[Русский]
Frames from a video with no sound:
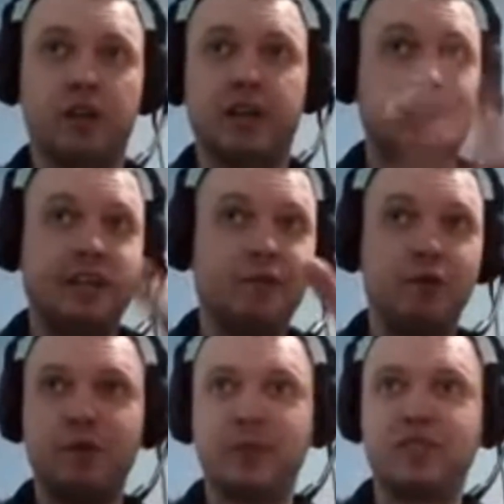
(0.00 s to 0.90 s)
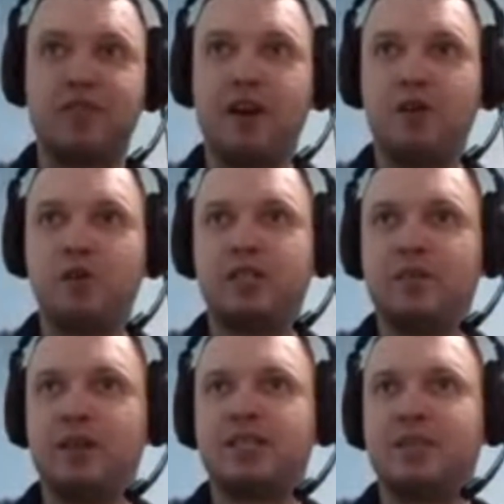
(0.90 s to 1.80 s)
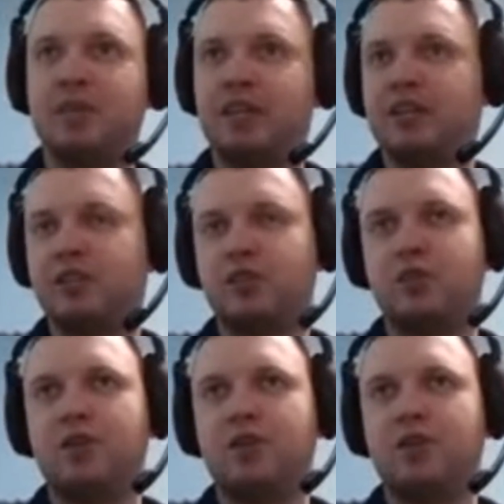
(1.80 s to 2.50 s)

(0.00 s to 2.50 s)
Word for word: я никого не призываю заниматься самодеятельностью.